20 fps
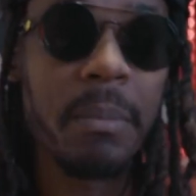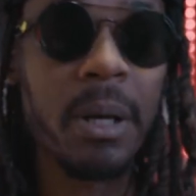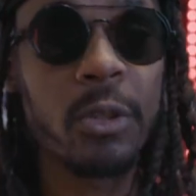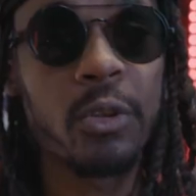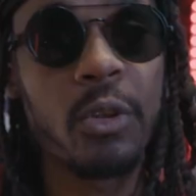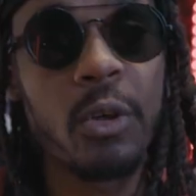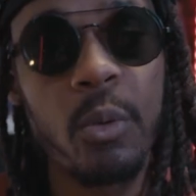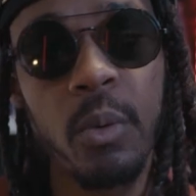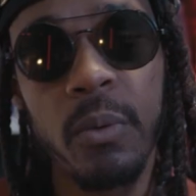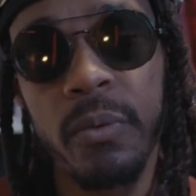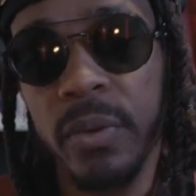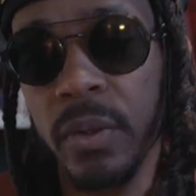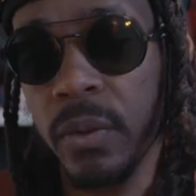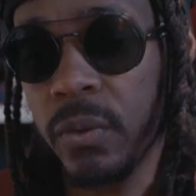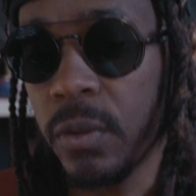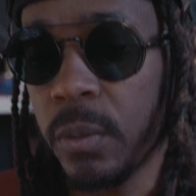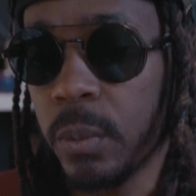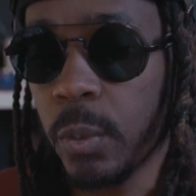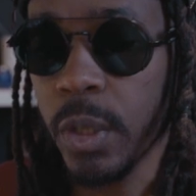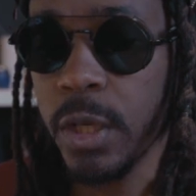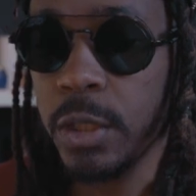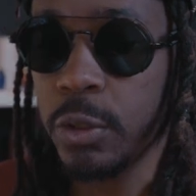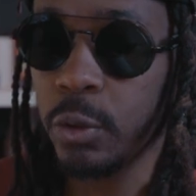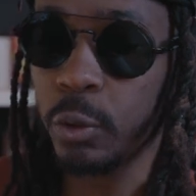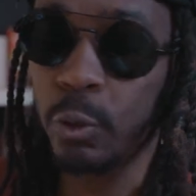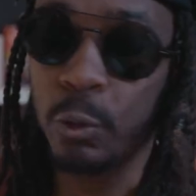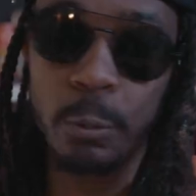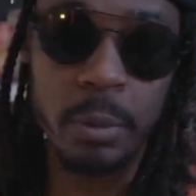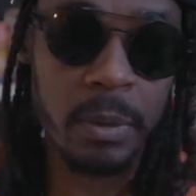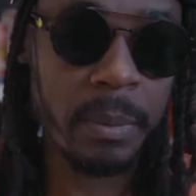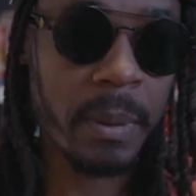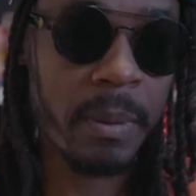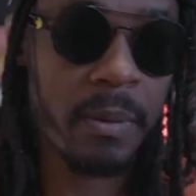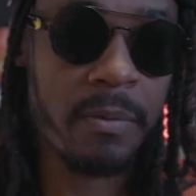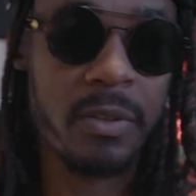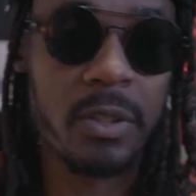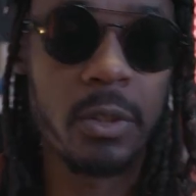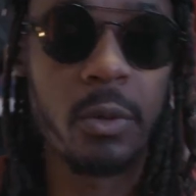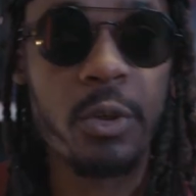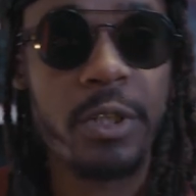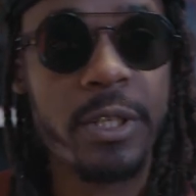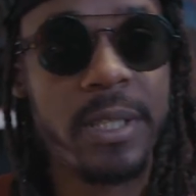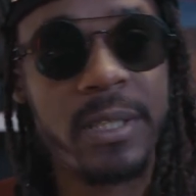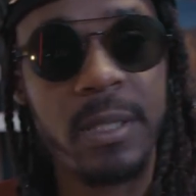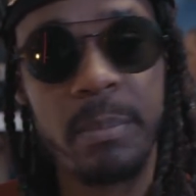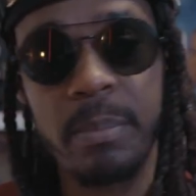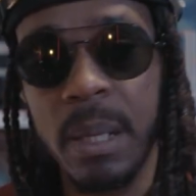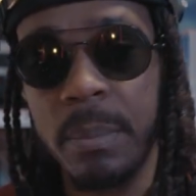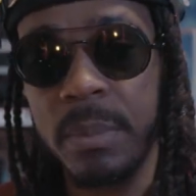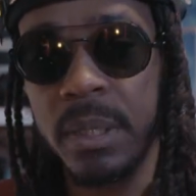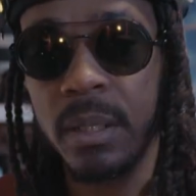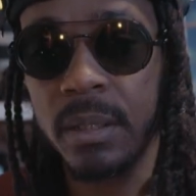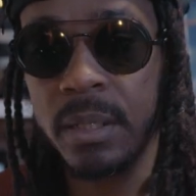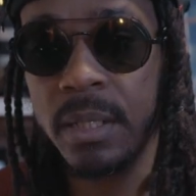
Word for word: manque de confiance en moi, je suis mes vidéos je je les ai pas mis en